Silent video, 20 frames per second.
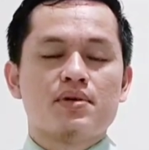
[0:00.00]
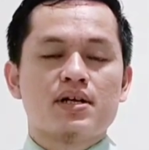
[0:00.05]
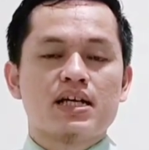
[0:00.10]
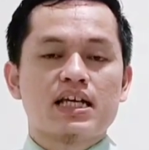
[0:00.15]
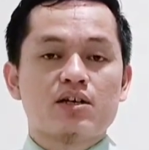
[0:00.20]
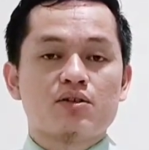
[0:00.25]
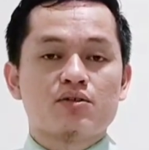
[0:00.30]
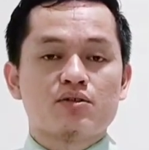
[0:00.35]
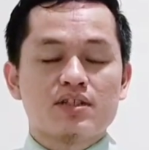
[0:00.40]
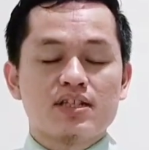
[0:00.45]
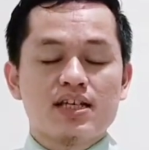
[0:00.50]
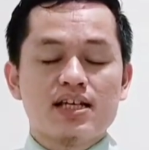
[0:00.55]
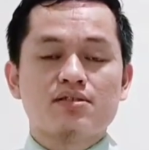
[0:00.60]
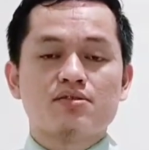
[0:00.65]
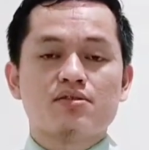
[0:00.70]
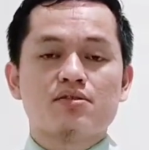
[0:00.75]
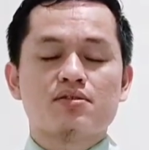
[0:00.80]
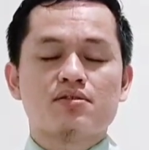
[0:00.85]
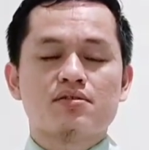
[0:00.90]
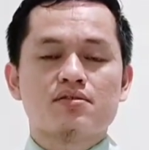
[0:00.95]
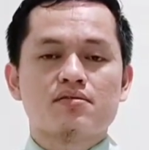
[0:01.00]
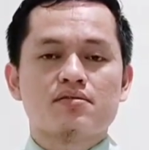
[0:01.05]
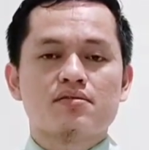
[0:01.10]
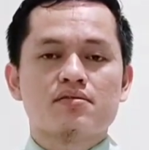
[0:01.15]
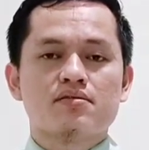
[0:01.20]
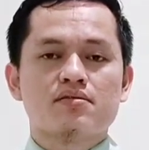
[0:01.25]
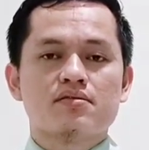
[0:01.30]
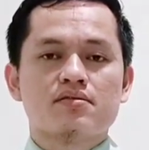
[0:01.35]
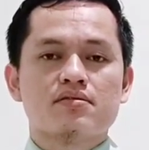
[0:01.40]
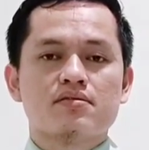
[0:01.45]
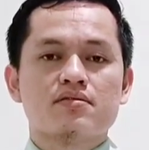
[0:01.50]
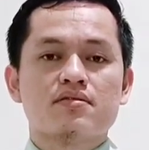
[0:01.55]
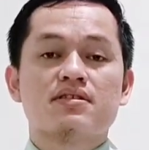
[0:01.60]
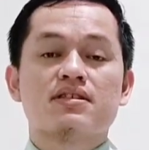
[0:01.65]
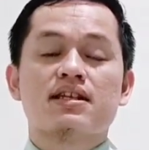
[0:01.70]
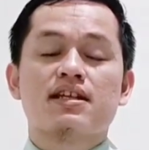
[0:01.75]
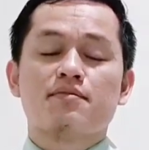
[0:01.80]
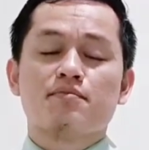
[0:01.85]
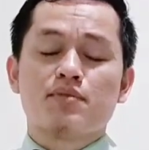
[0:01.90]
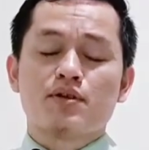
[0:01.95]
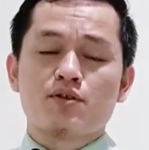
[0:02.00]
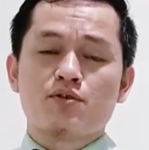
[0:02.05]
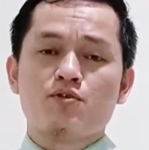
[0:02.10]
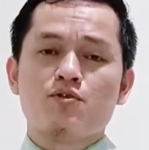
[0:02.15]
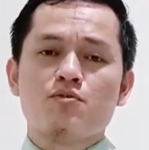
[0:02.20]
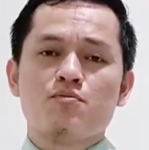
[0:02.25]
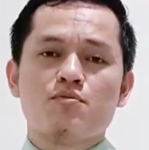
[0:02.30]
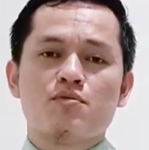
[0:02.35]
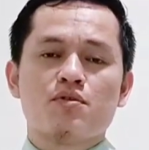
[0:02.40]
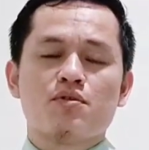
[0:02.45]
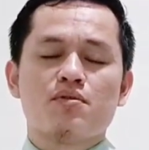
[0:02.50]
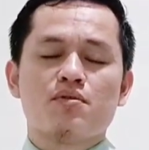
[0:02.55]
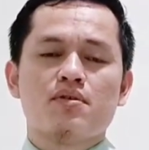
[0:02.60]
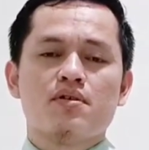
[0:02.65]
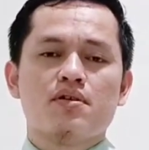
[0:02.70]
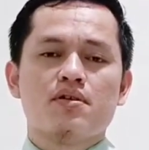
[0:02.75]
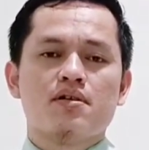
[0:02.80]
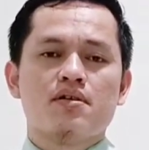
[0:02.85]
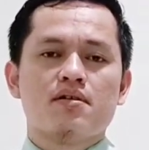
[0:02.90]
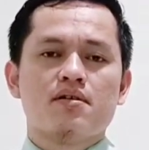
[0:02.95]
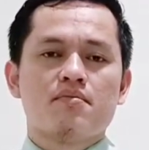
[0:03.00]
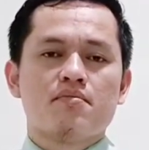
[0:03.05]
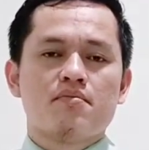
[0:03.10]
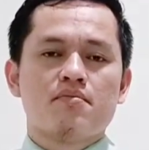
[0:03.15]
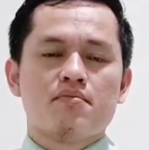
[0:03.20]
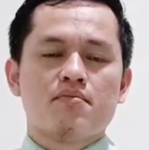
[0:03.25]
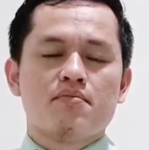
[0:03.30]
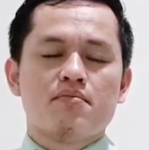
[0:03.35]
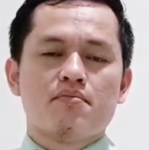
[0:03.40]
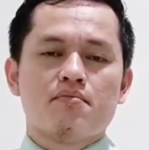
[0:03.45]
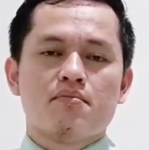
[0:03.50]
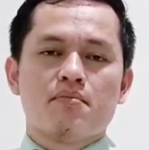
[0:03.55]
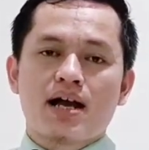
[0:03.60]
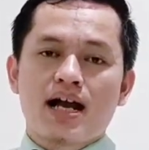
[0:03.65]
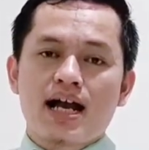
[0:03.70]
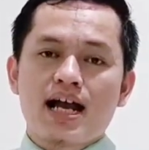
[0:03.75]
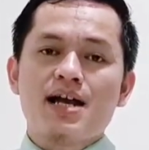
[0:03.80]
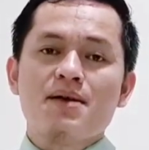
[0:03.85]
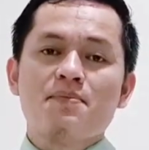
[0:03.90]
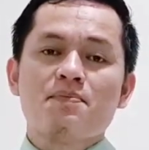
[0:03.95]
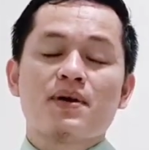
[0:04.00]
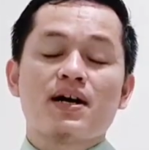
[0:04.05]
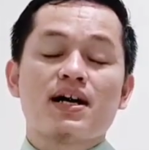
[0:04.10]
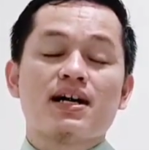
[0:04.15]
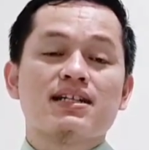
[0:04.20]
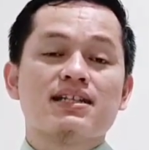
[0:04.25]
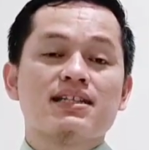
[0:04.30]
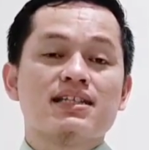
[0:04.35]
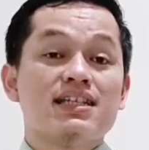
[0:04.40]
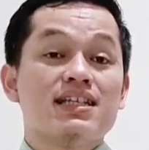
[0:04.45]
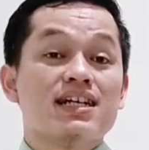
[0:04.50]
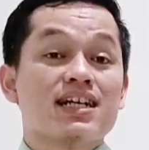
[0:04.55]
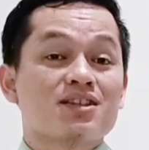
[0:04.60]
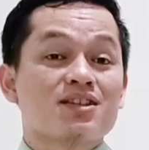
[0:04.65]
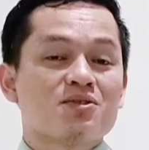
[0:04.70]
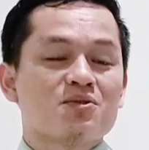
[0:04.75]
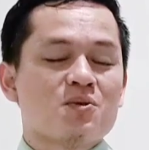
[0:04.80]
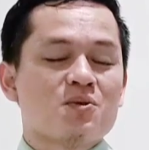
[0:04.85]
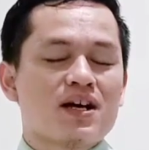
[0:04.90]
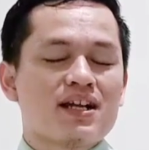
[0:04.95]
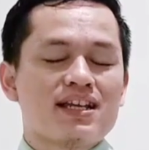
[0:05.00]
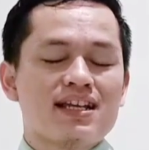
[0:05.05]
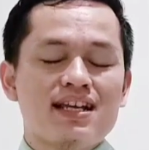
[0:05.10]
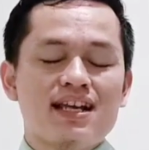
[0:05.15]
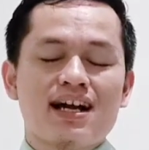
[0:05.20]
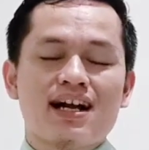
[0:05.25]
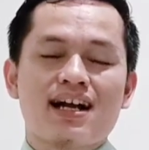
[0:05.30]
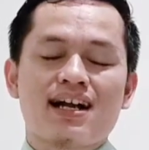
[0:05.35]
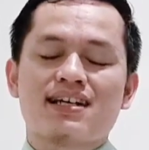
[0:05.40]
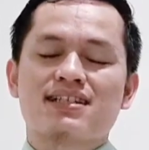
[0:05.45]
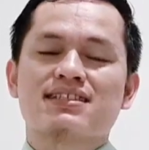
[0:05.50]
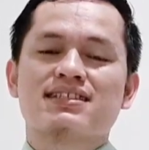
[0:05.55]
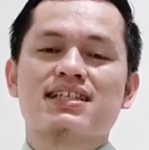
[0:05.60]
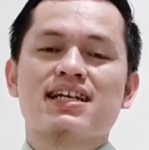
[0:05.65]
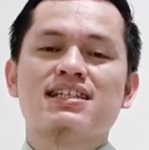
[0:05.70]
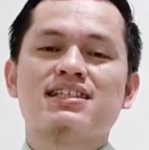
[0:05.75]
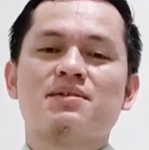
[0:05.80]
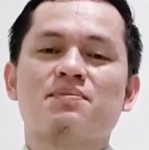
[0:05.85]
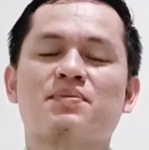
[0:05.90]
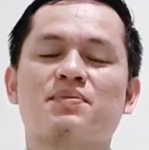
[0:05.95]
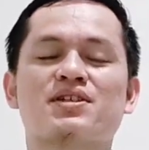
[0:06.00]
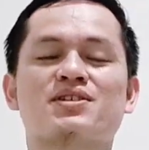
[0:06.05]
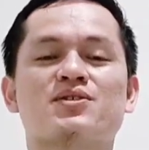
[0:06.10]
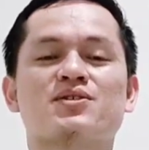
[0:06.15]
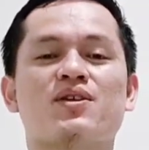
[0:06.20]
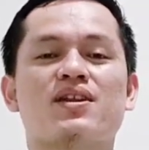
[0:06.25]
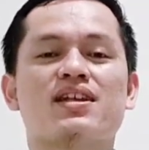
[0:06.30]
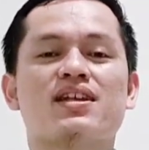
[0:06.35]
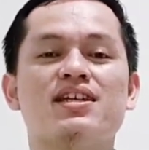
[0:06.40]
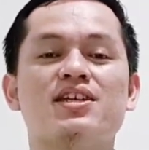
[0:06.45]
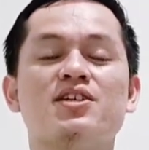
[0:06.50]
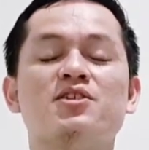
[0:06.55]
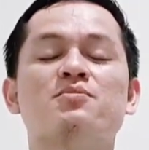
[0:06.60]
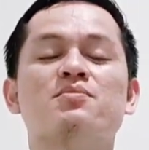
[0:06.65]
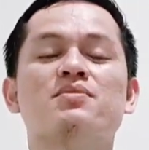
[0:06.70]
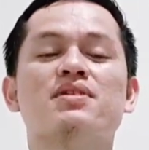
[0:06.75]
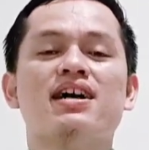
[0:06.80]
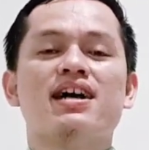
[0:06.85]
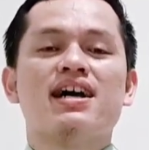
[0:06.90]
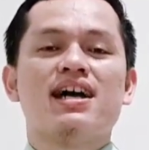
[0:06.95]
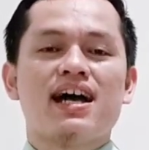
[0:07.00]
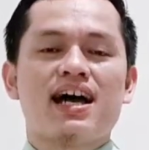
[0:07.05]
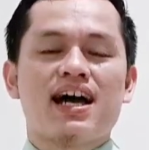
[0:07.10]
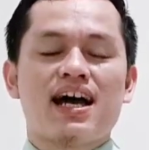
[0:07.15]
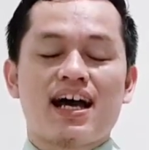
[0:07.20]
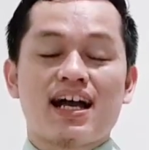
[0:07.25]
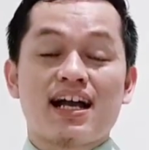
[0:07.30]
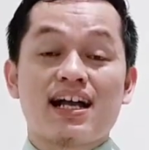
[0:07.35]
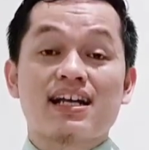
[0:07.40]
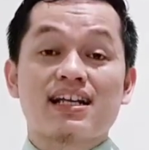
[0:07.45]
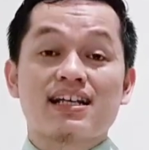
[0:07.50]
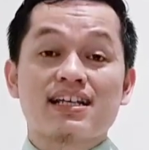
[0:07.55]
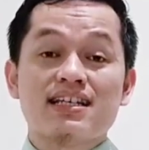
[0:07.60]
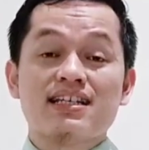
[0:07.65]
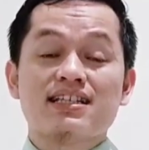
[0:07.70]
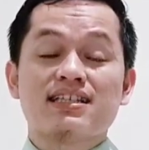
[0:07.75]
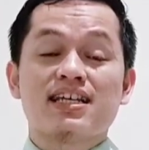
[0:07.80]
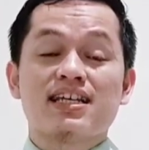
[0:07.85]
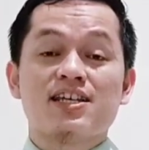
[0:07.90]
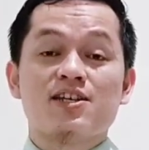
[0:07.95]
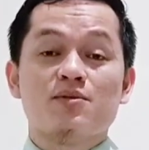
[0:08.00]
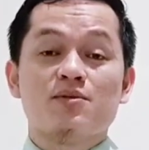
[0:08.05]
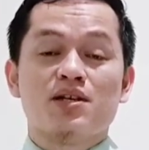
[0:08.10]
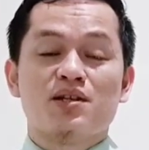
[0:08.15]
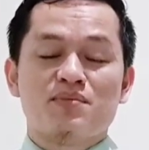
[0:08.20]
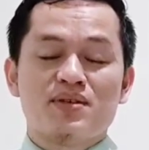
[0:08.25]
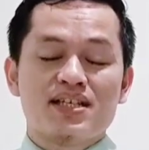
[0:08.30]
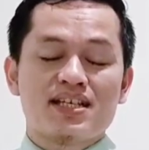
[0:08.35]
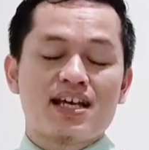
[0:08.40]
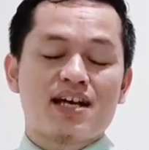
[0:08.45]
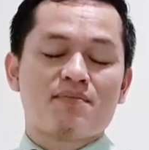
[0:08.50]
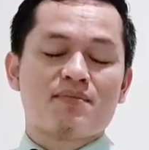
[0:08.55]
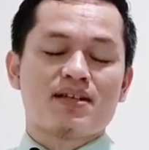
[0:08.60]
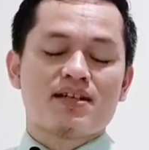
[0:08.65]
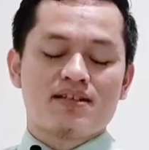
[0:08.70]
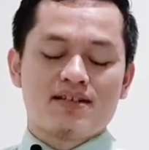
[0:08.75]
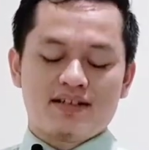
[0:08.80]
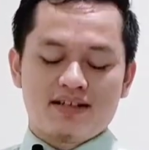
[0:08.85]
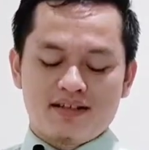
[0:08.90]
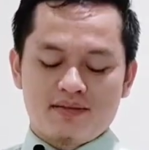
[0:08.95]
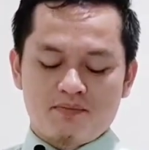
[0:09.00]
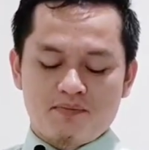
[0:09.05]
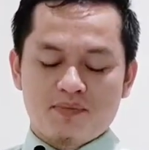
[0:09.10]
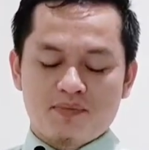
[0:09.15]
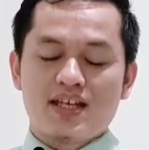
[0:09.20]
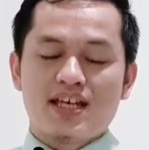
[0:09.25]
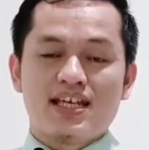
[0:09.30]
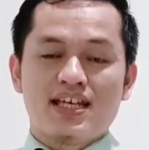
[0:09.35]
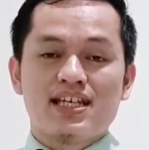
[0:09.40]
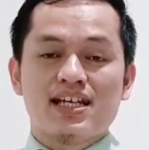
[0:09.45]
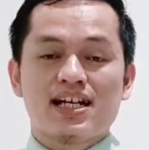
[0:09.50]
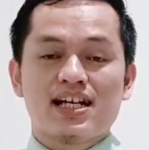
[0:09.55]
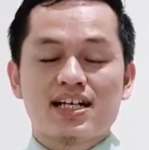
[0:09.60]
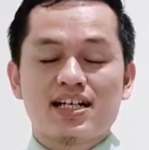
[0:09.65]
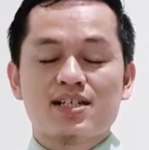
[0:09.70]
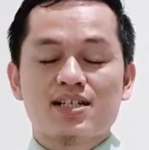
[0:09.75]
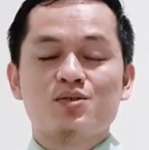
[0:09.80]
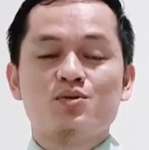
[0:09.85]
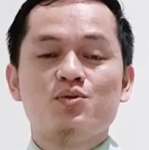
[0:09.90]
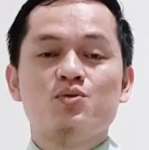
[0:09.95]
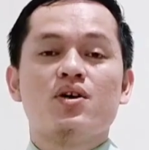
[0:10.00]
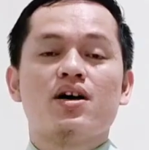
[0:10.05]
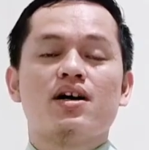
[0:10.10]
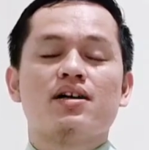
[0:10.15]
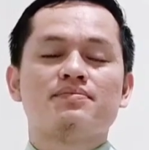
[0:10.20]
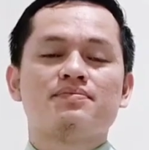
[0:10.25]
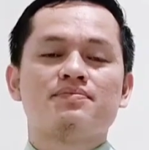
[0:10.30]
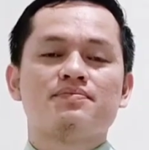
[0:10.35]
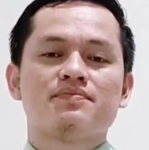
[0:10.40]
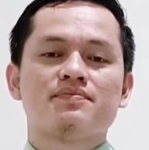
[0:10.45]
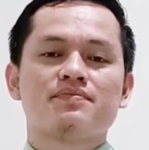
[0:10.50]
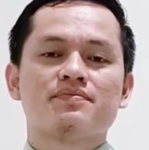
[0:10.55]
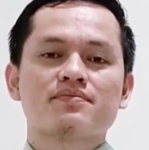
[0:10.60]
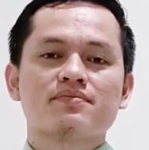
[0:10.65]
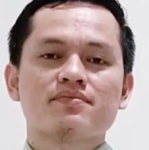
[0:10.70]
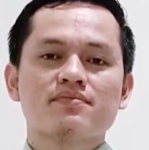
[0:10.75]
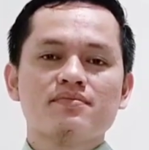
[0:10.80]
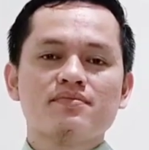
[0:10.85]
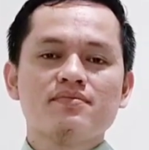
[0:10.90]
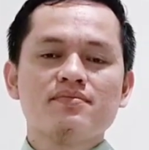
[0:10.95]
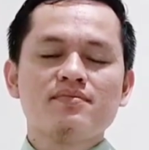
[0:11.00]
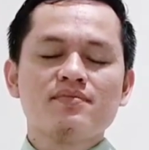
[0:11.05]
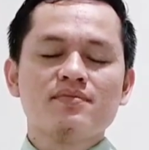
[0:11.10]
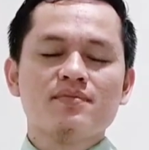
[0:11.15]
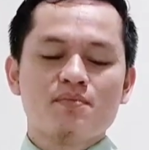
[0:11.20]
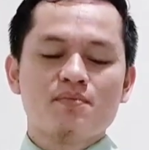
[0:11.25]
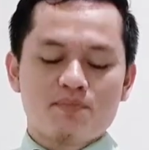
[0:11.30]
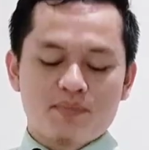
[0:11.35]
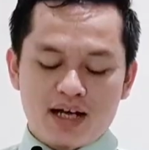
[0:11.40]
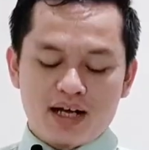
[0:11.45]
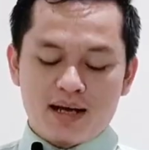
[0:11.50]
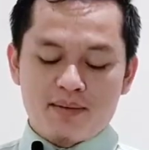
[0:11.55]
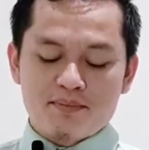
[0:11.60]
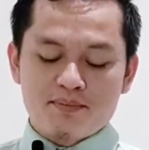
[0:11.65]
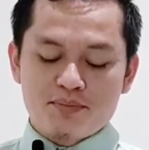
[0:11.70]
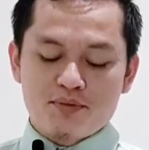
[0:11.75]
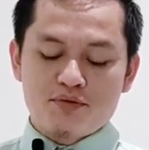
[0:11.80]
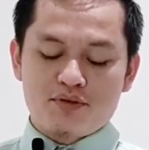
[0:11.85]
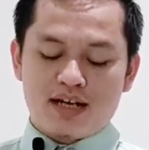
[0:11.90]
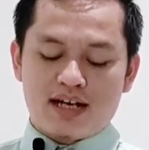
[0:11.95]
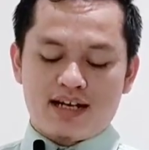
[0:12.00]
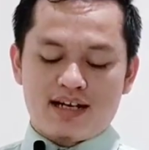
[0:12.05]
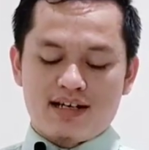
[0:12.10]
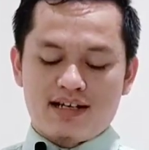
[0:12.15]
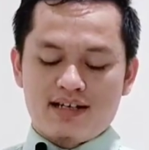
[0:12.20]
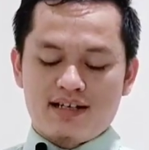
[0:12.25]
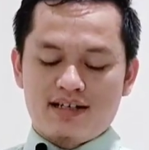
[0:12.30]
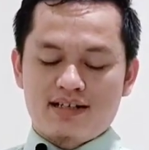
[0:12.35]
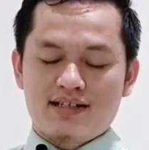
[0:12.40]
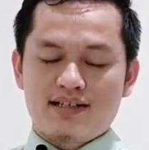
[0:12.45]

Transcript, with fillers: pengikut Yesus sering bergumul Mengapa tidak Tuhan hilangkan saja persoalan hidup agar kita hidup lebih nyaman? Yang kedua, pengampunan.